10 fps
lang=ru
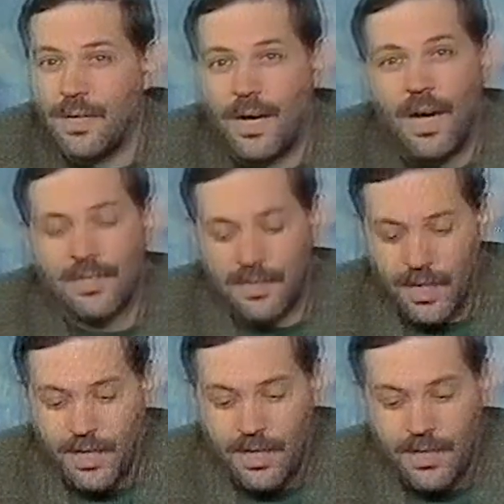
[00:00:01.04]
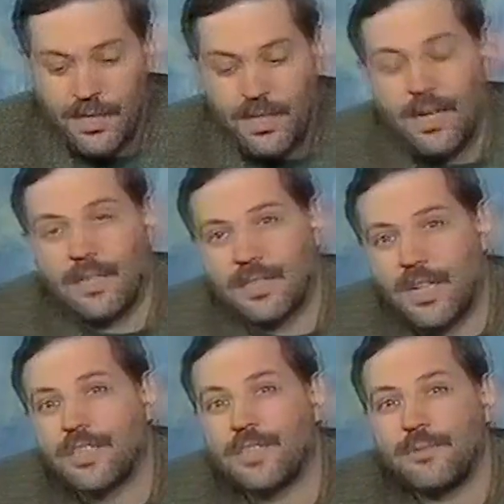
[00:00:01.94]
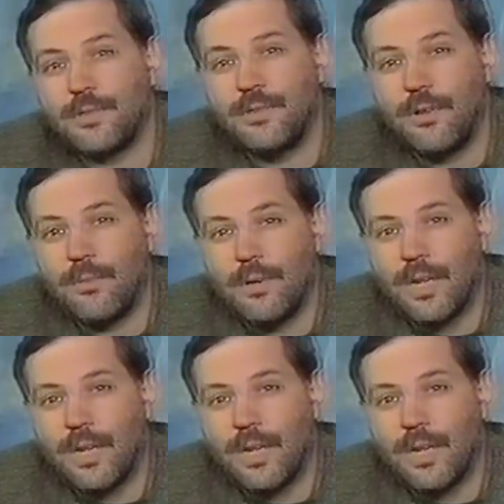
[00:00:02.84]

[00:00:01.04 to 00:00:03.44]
Однако с каждым днем